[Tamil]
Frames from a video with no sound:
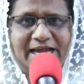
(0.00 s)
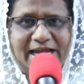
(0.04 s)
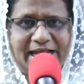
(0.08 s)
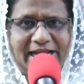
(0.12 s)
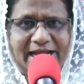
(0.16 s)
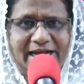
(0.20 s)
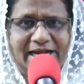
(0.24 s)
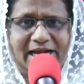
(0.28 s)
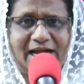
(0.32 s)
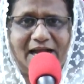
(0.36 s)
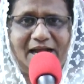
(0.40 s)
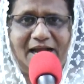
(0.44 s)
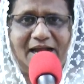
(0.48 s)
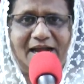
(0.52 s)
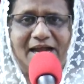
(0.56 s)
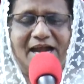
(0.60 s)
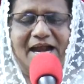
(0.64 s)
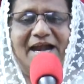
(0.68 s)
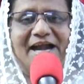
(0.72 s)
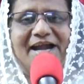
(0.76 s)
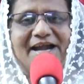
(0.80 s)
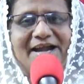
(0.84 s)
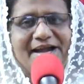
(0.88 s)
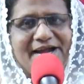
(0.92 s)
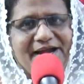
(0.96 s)
நீங்கள்
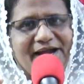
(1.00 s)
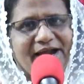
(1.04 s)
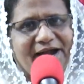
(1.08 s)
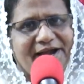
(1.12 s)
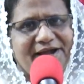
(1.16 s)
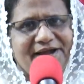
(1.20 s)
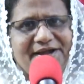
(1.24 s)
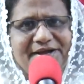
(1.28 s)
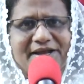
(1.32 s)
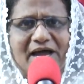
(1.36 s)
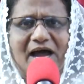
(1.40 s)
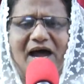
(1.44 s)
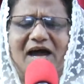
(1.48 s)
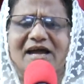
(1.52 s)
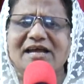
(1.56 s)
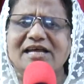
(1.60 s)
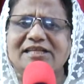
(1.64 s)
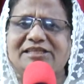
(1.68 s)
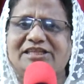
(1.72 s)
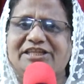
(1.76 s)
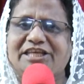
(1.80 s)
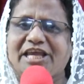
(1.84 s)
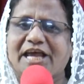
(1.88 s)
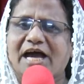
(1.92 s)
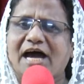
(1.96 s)

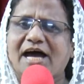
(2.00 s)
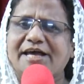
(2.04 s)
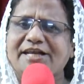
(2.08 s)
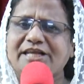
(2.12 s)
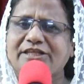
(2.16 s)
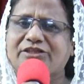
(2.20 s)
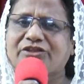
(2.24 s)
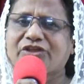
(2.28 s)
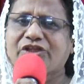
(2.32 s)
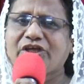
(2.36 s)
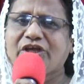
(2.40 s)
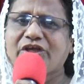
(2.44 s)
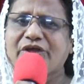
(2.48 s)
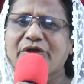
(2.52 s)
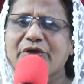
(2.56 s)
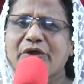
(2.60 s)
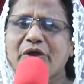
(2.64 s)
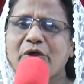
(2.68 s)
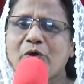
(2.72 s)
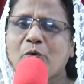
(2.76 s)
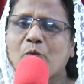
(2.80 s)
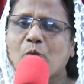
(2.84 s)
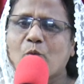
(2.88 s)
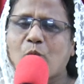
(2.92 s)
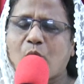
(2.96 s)
நன்றாக தியானித்து
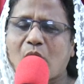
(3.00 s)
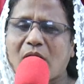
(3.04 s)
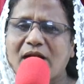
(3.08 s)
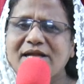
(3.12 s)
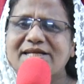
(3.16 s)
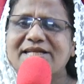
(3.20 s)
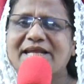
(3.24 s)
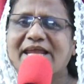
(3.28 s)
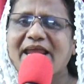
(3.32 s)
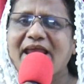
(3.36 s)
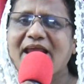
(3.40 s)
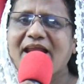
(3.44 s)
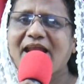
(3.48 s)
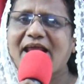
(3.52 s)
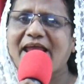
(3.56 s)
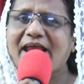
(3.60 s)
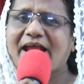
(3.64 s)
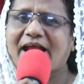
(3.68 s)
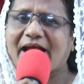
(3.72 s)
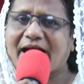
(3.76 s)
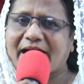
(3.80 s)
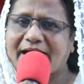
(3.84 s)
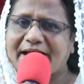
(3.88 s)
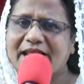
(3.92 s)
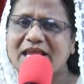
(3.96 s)
வாழ்க்கையிலே
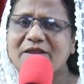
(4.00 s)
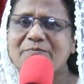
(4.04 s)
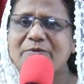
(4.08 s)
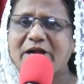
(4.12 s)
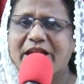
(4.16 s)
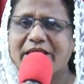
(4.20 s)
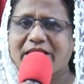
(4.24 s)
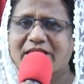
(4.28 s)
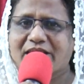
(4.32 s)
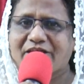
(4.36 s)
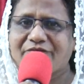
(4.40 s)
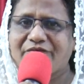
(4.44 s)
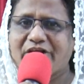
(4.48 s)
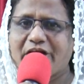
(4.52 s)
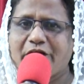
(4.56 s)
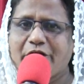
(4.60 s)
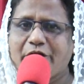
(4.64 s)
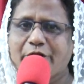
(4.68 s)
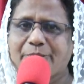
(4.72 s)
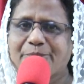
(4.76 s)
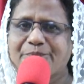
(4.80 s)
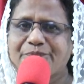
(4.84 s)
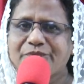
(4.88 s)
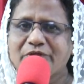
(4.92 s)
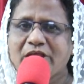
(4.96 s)
கடைபிடிக்க
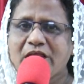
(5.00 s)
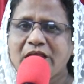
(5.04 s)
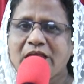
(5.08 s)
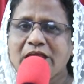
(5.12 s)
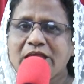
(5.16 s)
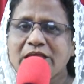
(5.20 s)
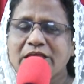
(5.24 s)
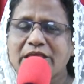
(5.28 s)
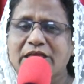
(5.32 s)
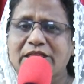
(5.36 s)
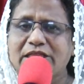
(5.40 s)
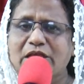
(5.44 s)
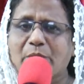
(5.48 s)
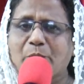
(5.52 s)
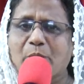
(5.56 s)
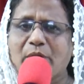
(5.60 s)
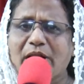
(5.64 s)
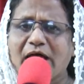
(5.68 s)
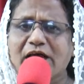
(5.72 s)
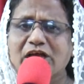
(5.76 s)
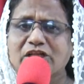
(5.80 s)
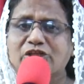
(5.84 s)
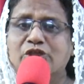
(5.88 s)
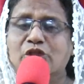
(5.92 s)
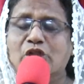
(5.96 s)
வேண்டும் இந்த
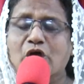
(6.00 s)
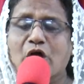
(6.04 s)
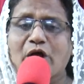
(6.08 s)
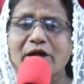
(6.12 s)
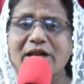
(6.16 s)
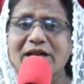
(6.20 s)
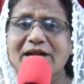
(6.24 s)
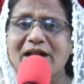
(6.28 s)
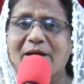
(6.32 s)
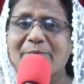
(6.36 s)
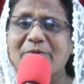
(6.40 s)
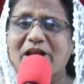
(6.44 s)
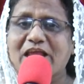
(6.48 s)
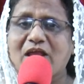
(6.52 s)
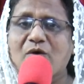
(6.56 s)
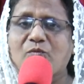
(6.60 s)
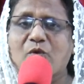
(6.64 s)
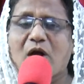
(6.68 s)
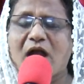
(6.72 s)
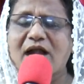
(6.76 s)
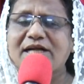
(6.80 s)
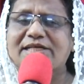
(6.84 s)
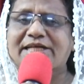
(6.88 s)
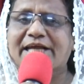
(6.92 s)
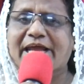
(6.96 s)
உலகத்தோடு நம்முடைய
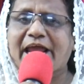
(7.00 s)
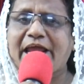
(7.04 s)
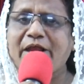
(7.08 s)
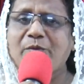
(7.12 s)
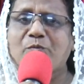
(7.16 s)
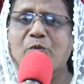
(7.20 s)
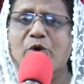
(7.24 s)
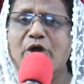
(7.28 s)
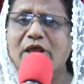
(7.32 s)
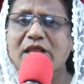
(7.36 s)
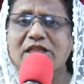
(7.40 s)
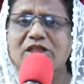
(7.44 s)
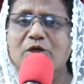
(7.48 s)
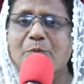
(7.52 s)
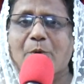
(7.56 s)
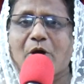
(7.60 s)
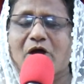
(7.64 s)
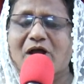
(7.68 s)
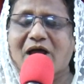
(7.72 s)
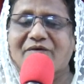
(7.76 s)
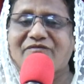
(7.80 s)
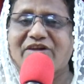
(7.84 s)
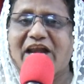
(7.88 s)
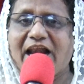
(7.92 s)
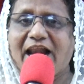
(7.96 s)
வாழ்க்கை முடிந்து
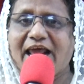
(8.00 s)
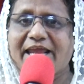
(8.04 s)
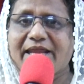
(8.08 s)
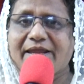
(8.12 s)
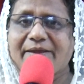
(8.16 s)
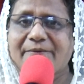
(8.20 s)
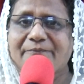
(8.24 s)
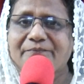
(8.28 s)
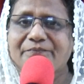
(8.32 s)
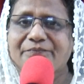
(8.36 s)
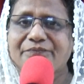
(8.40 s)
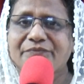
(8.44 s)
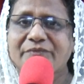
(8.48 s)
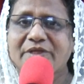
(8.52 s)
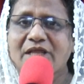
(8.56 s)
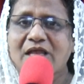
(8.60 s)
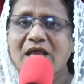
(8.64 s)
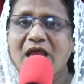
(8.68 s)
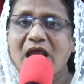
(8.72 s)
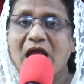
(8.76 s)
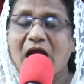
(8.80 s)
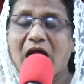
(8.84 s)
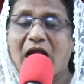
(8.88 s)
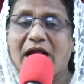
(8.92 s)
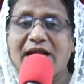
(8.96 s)
போகவில்லை
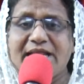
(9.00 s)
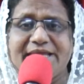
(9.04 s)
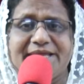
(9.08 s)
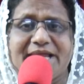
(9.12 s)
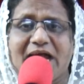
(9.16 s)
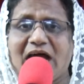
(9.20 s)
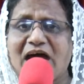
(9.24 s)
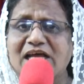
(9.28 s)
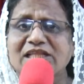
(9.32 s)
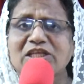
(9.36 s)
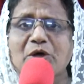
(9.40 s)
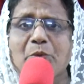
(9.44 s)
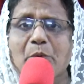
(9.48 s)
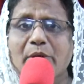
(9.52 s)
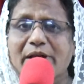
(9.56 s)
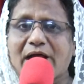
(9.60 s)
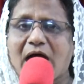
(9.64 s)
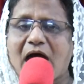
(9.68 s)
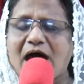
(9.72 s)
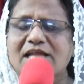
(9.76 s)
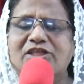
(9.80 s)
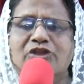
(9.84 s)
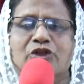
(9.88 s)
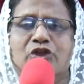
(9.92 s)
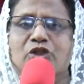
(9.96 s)
அழியாத ஒரு
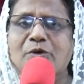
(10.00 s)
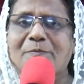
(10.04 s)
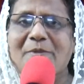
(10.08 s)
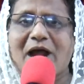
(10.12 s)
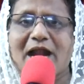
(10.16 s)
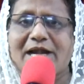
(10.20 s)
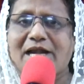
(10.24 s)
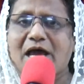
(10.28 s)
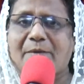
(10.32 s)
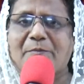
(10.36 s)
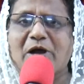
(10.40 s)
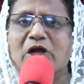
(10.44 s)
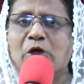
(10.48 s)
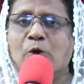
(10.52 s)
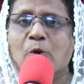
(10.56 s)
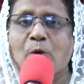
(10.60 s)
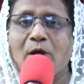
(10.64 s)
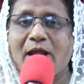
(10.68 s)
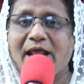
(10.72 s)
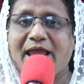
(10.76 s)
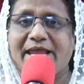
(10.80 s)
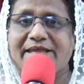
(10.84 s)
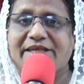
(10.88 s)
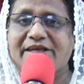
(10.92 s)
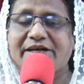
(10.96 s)
ஆத்மா
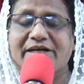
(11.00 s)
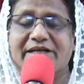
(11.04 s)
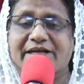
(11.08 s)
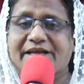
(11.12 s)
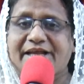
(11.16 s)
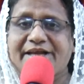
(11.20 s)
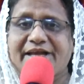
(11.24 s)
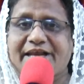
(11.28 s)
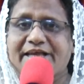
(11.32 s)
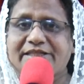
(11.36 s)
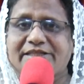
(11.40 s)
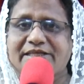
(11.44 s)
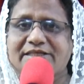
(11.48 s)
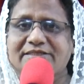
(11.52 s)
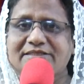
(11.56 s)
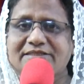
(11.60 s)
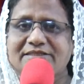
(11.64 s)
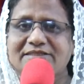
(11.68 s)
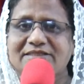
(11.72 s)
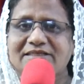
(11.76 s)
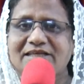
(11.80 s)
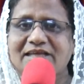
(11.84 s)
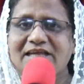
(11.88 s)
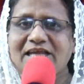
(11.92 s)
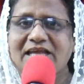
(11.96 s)
நமக்குள்ளே இருக்கின்றது
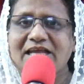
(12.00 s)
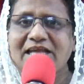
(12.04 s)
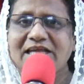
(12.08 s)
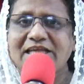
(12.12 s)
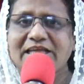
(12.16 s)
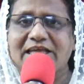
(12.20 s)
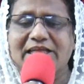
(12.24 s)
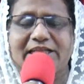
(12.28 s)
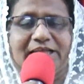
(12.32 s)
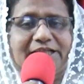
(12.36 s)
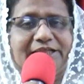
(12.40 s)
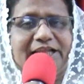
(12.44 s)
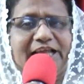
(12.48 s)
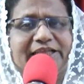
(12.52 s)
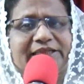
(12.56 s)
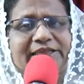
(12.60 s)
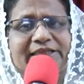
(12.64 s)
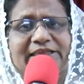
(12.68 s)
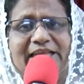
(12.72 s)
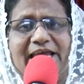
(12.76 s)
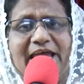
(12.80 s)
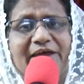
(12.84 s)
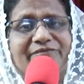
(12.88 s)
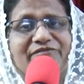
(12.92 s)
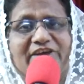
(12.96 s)
இது
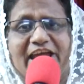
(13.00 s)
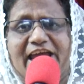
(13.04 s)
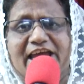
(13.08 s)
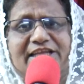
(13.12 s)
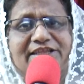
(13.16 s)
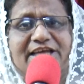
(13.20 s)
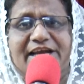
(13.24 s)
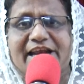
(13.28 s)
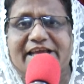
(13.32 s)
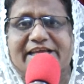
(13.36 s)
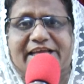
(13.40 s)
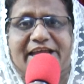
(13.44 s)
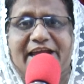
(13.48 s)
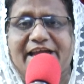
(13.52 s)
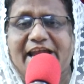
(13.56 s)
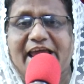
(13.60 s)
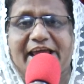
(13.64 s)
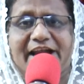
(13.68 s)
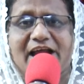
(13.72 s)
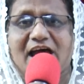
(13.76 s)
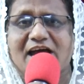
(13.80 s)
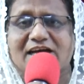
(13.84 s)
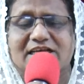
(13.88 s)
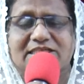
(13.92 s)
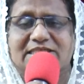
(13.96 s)
நித்திய வேதனைக்கு
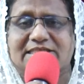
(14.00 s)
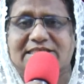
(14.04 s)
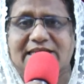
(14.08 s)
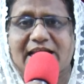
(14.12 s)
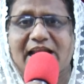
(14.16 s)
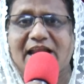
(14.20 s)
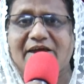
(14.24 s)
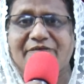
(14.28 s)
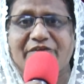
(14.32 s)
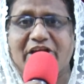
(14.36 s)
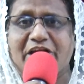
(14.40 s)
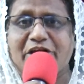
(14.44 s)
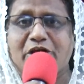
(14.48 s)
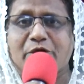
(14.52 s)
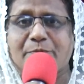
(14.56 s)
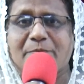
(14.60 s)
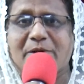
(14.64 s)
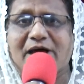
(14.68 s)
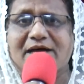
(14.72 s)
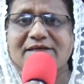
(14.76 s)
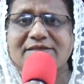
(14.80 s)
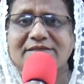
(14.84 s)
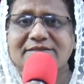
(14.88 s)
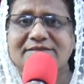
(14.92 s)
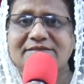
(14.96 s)
நேராக செல்ல
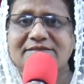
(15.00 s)
வேண்டுமா